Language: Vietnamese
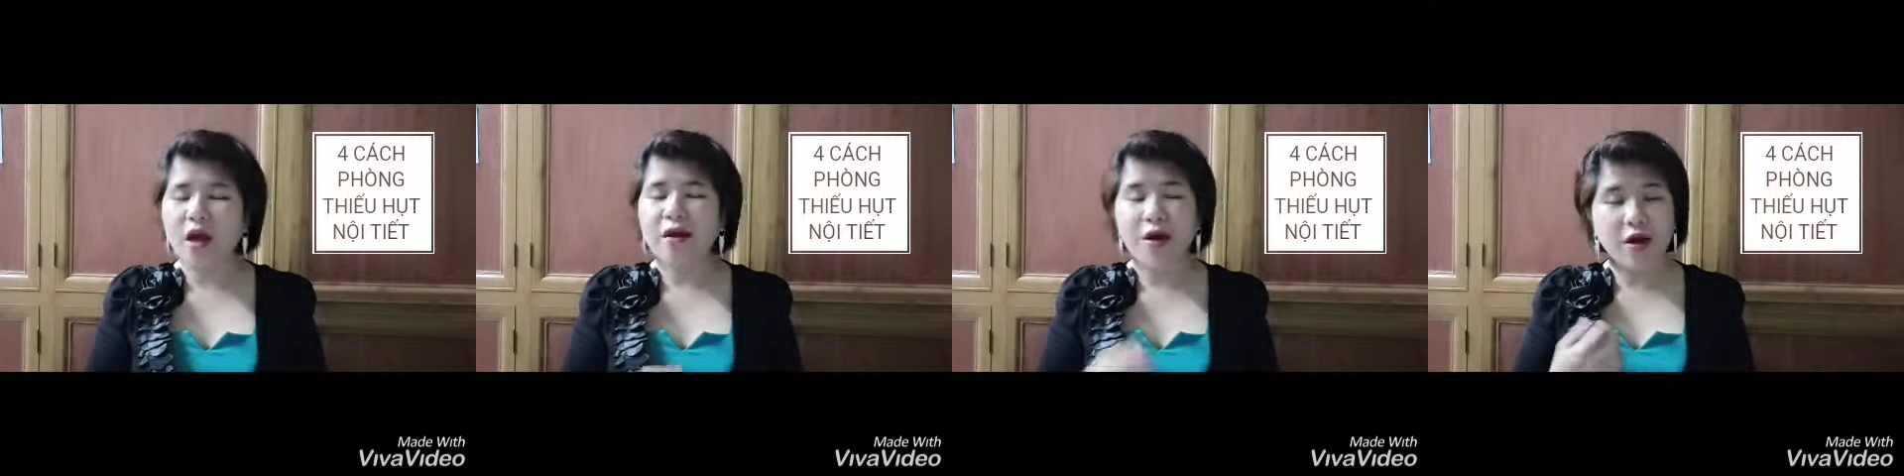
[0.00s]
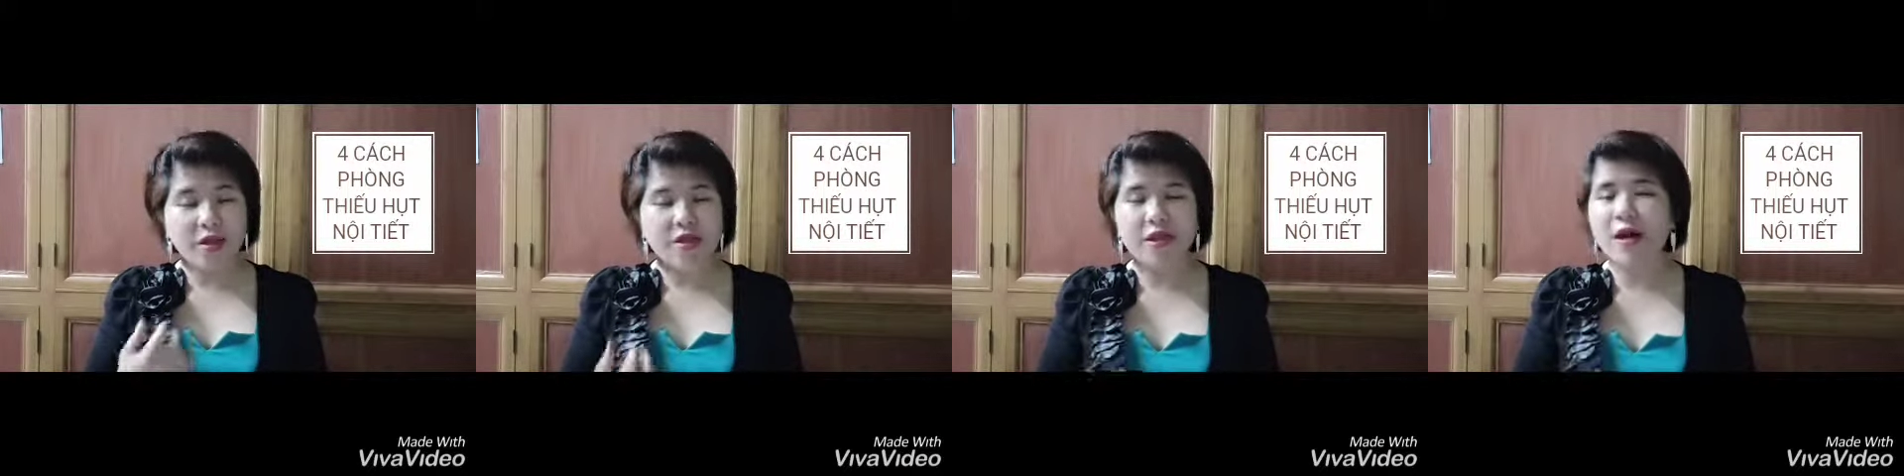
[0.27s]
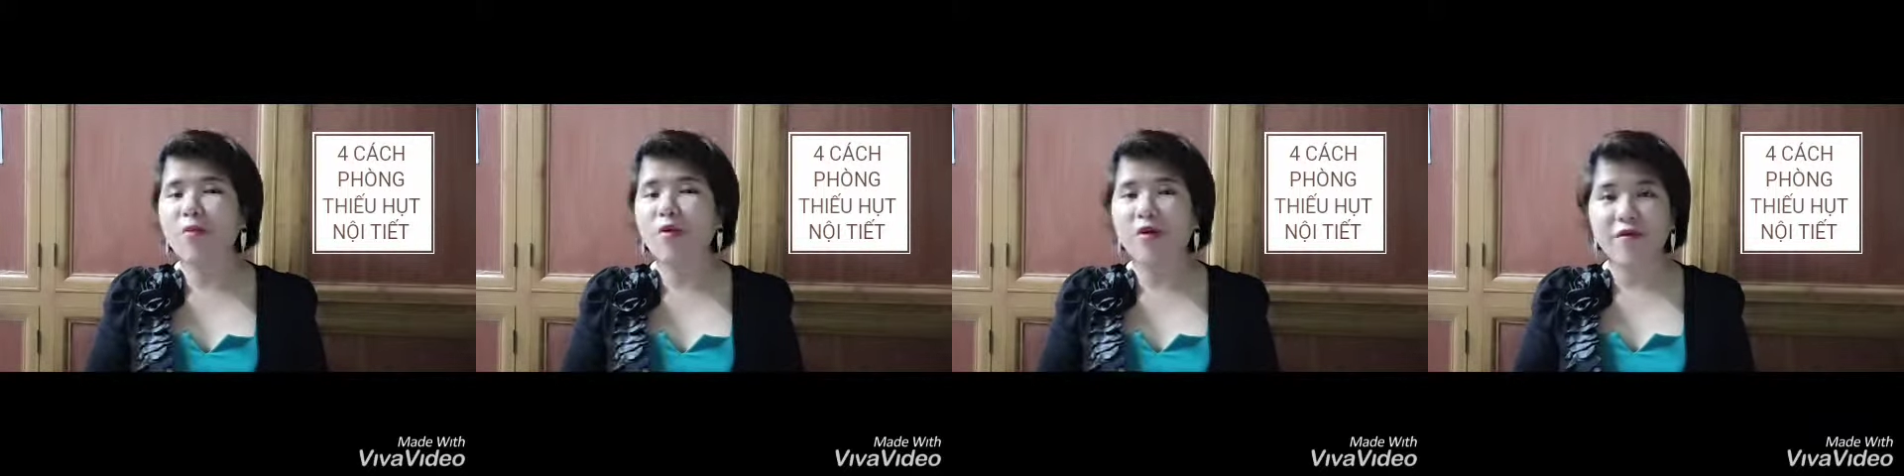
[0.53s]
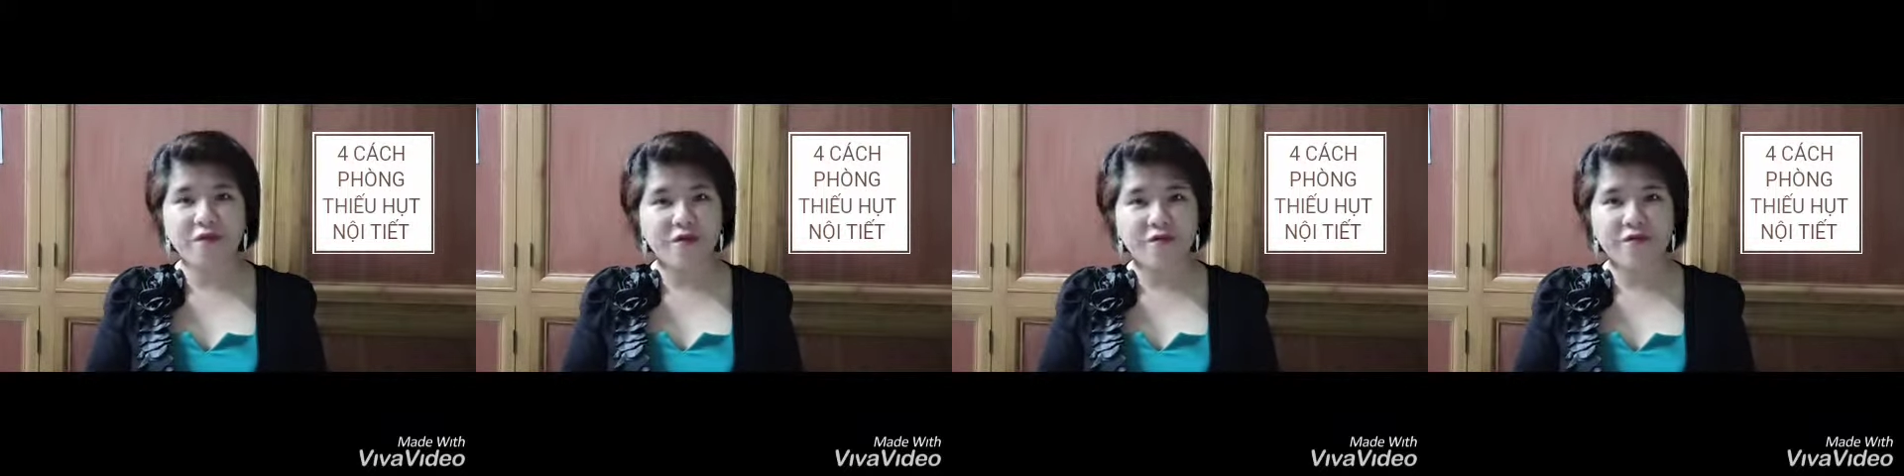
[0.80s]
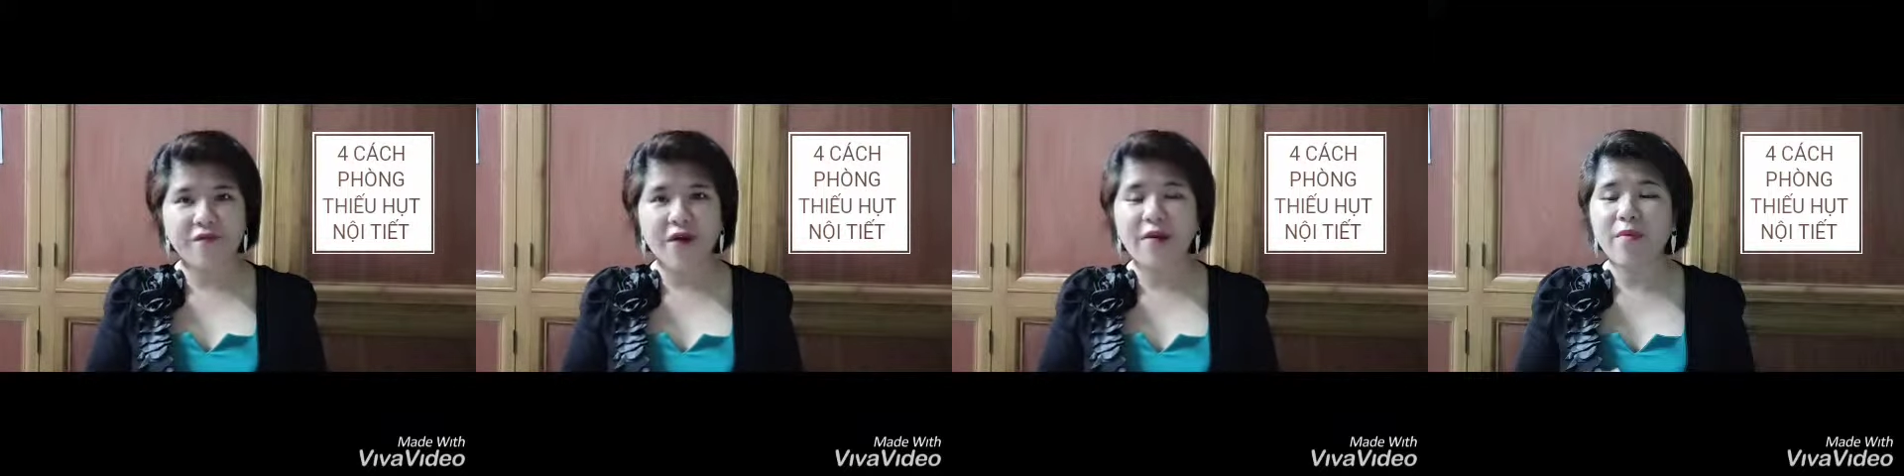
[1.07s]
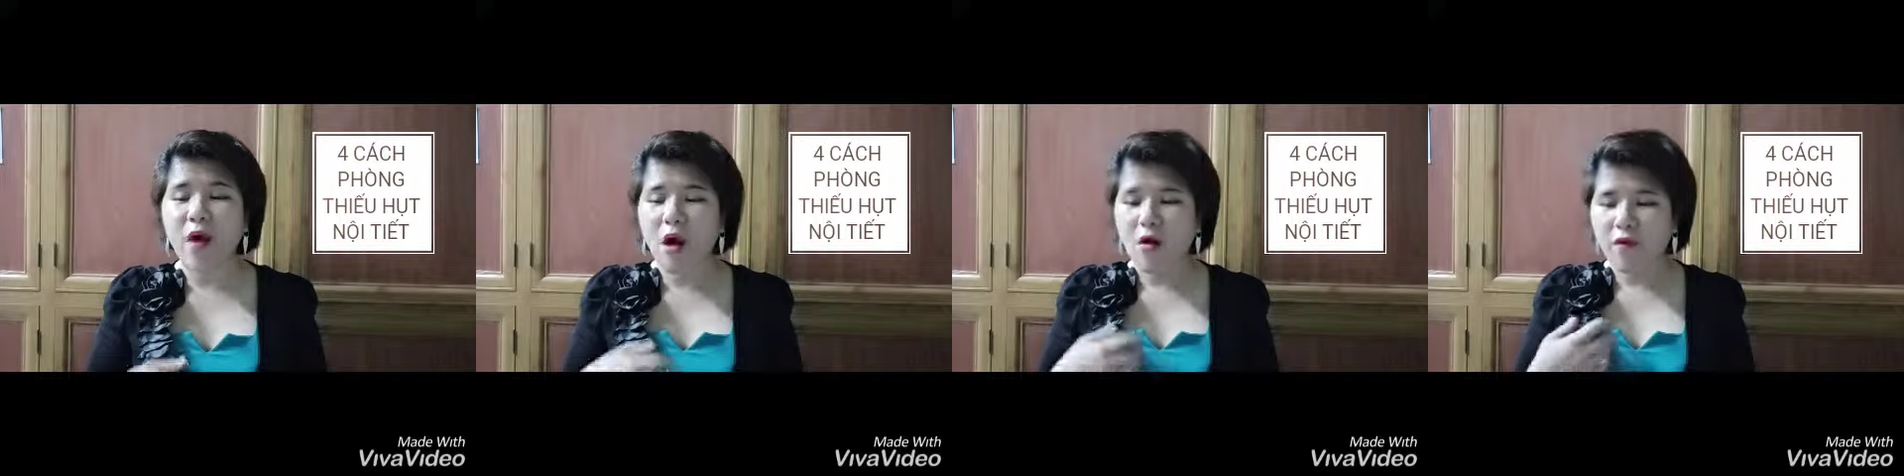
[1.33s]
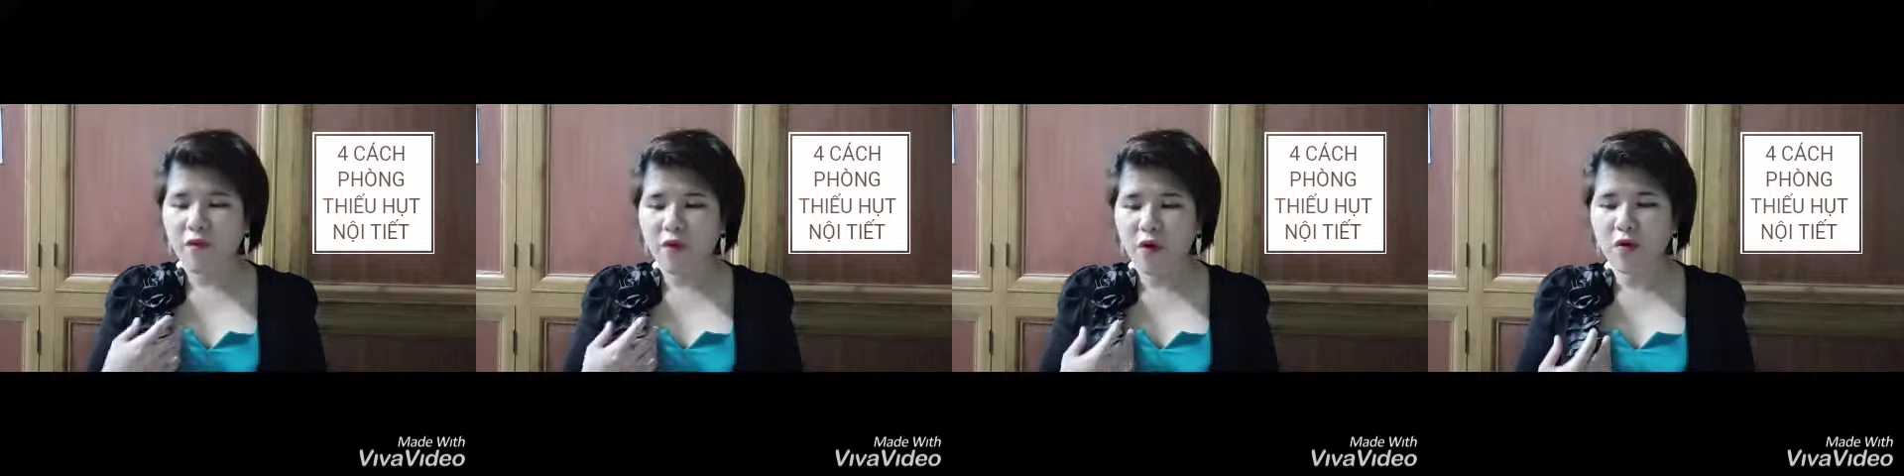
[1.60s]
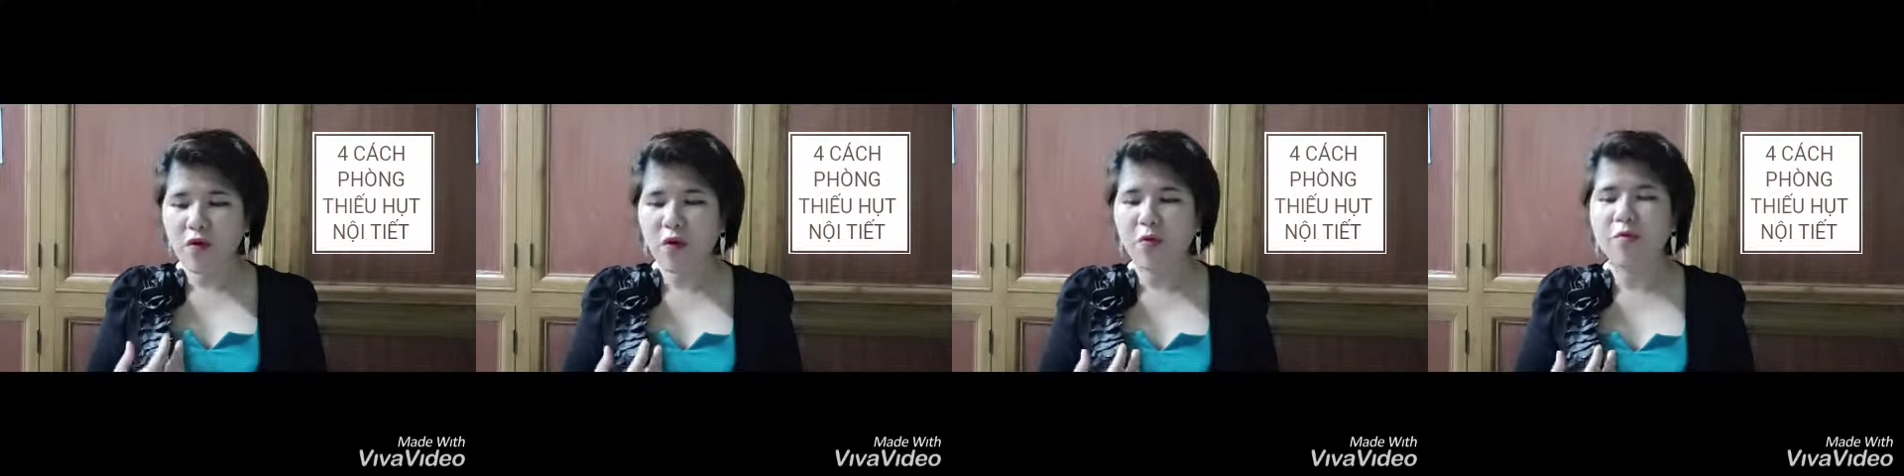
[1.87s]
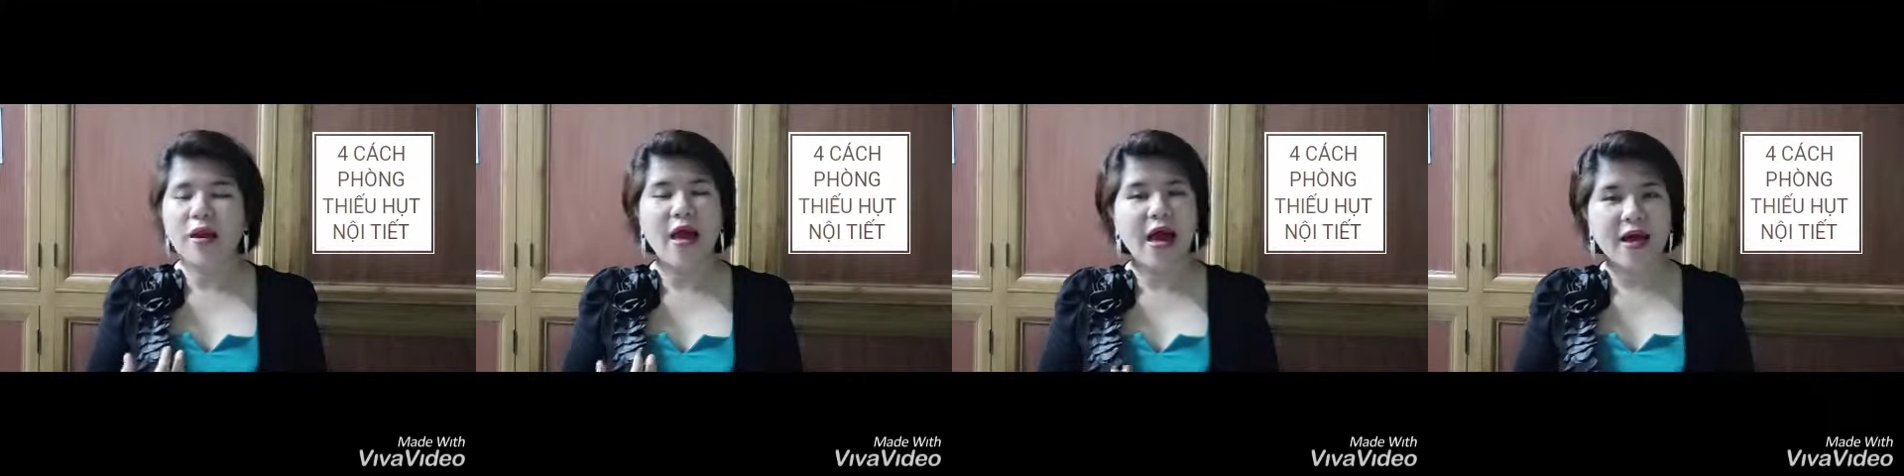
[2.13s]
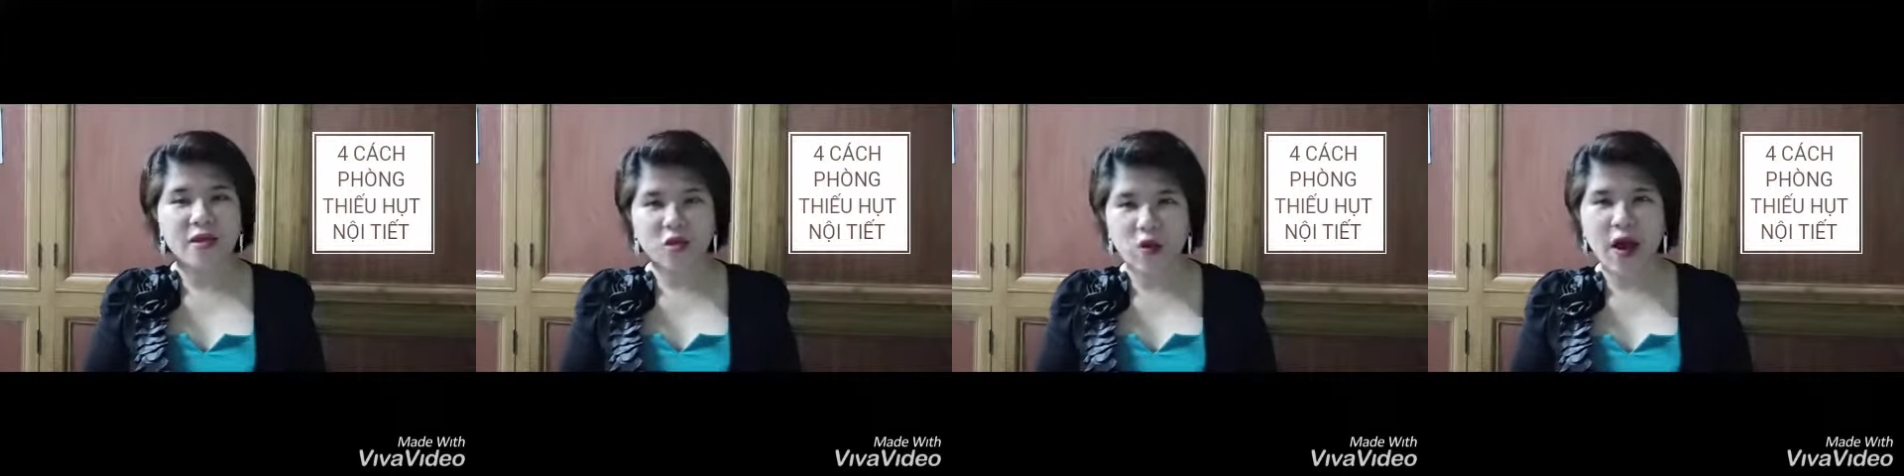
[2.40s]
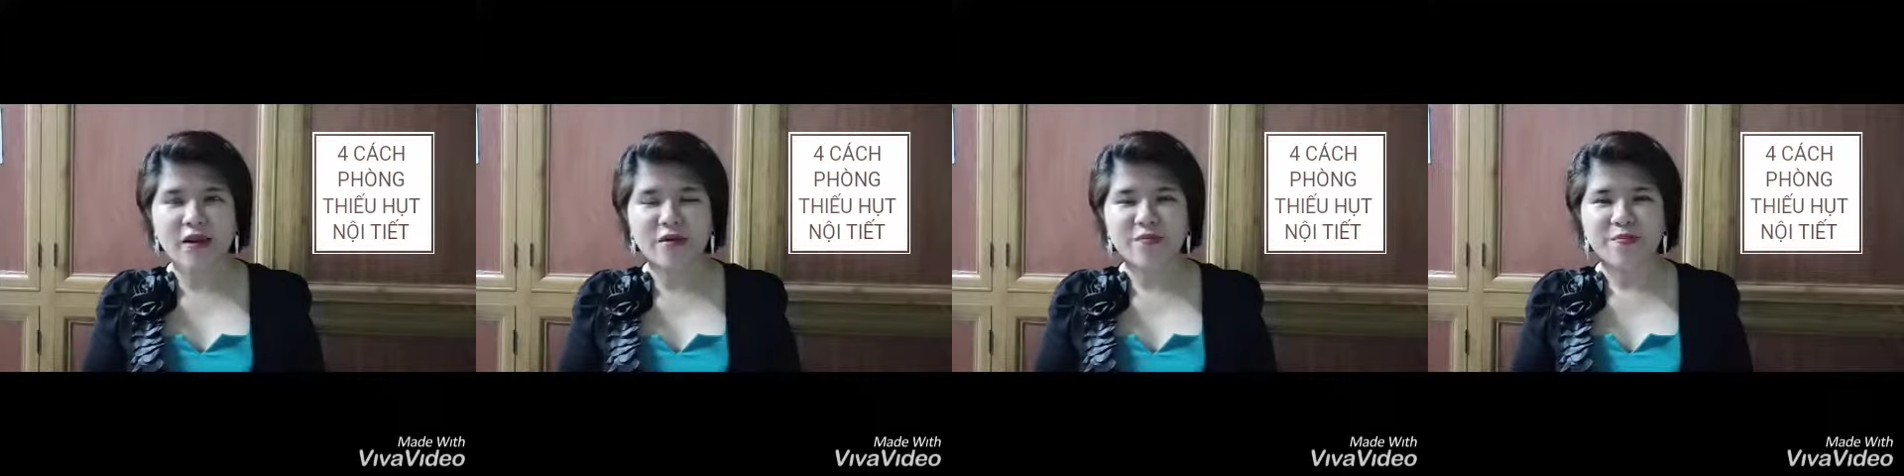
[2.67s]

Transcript: đấy chính là một cái phương pháp vô cùng là an toàn.